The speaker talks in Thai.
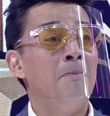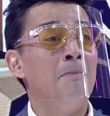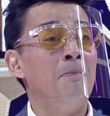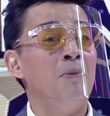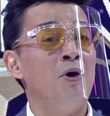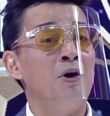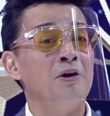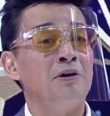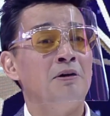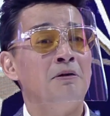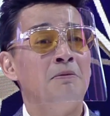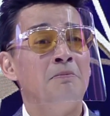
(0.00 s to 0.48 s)
หม
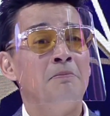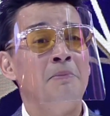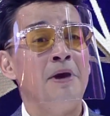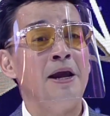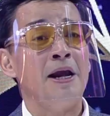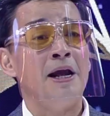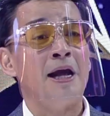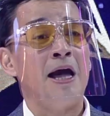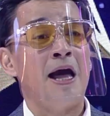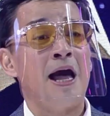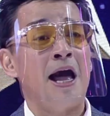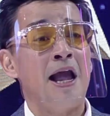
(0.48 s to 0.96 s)
ดไม่
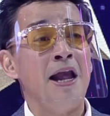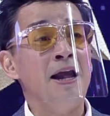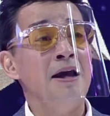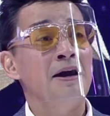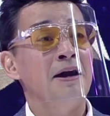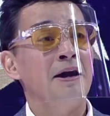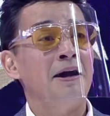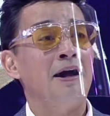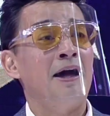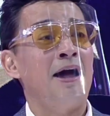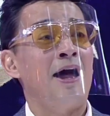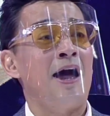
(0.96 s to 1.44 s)
ขาย
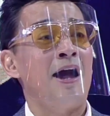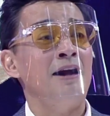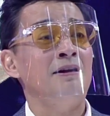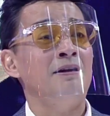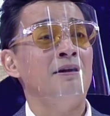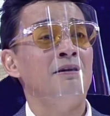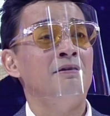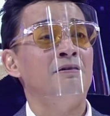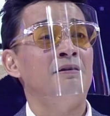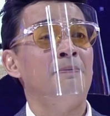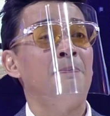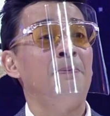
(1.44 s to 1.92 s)
ขาย
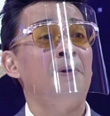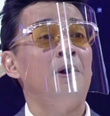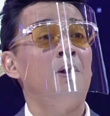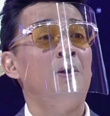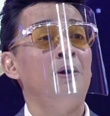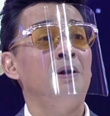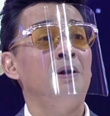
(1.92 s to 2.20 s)
แต่สับปะร